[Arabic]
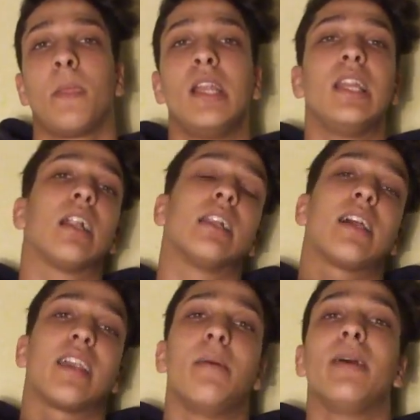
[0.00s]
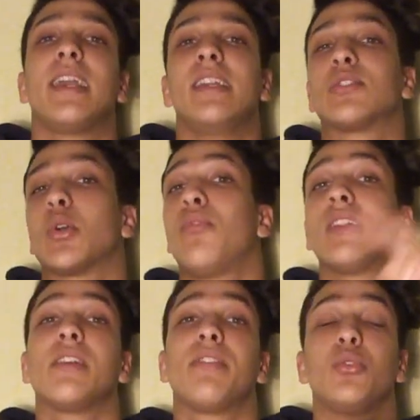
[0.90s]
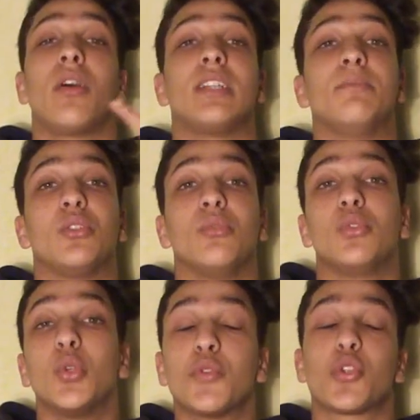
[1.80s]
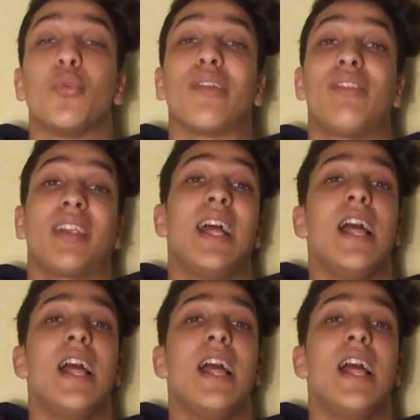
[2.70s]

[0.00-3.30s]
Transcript: لا راه ما كاينش في هذا الفيديو غادي نشوفوا شنو هو الفرق